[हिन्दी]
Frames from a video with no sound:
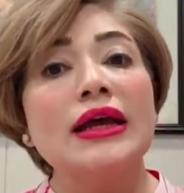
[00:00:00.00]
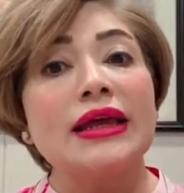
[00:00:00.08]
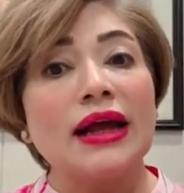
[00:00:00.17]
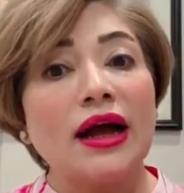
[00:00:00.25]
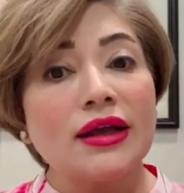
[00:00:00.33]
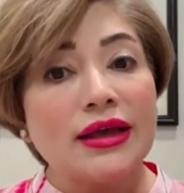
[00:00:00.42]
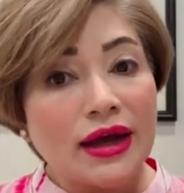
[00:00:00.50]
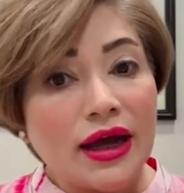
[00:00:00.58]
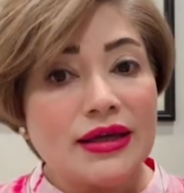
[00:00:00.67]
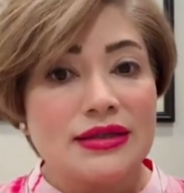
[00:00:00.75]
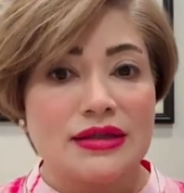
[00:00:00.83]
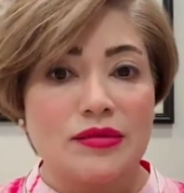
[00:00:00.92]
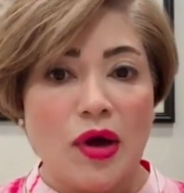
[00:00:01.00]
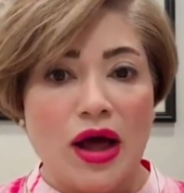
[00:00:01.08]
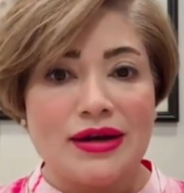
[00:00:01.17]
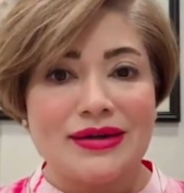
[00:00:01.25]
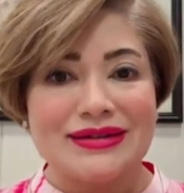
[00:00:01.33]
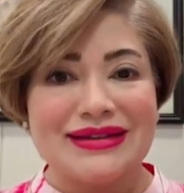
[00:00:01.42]
क्या क्या इस्तेमाल
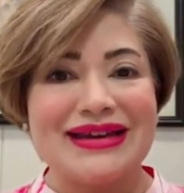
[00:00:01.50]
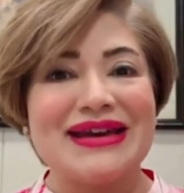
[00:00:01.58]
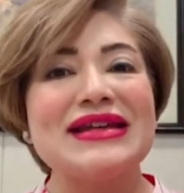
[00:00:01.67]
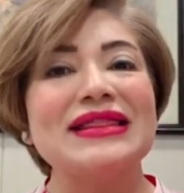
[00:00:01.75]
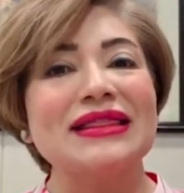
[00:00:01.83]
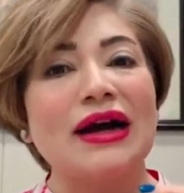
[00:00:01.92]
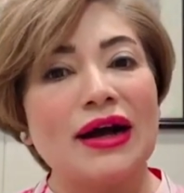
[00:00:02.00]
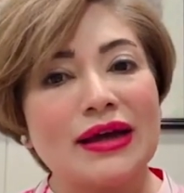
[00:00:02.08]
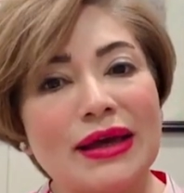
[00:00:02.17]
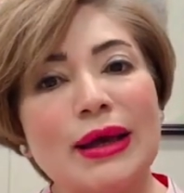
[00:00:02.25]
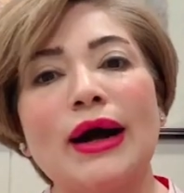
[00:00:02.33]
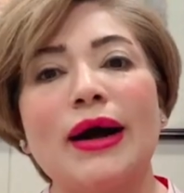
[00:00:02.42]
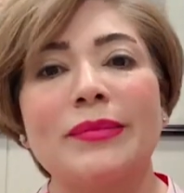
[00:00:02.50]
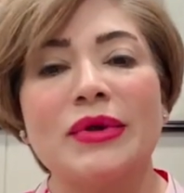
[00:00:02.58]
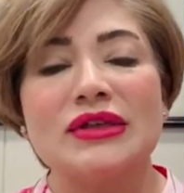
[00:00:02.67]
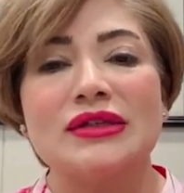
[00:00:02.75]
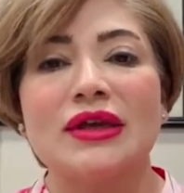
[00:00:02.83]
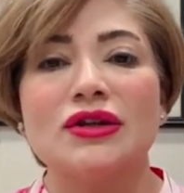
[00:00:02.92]
करते हैं ताकि आपकी
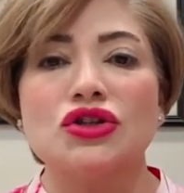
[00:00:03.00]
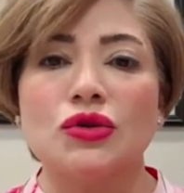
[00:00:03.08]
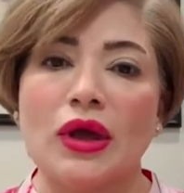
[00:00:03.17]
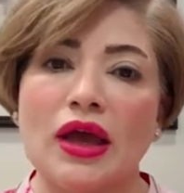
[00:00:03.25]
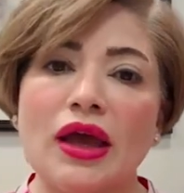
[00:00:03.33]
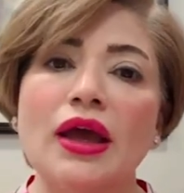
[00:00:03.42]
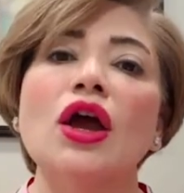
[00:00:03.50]
स्किन जो है